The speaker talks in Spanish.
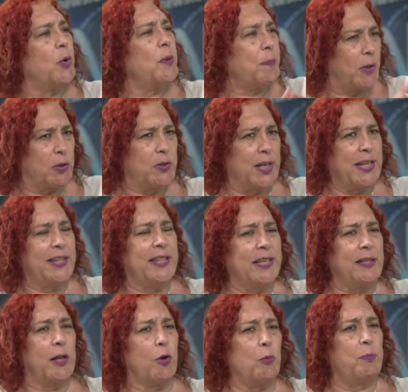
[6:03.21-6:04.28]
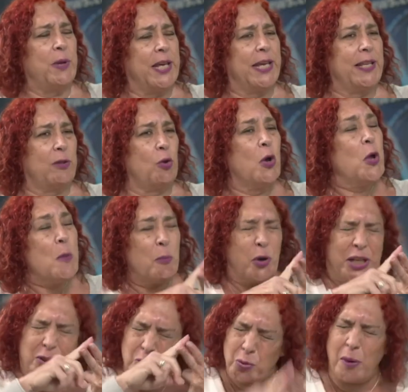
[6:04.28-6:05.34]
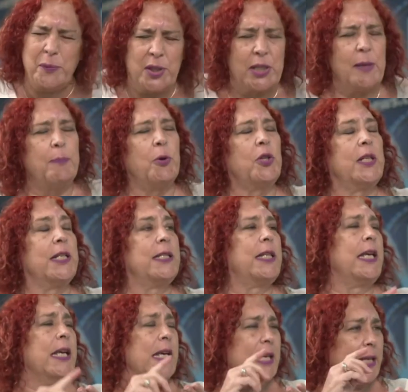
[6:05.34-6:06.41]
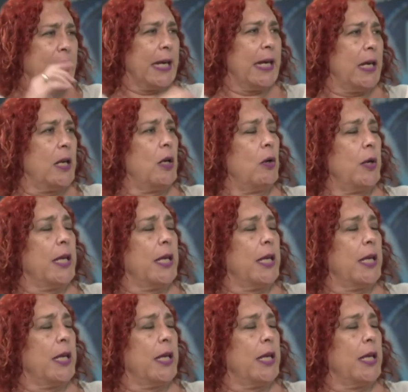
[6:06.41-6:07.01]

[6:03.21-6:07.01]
Y perdona que te interrumpa en esto, porque es sumamente importante que...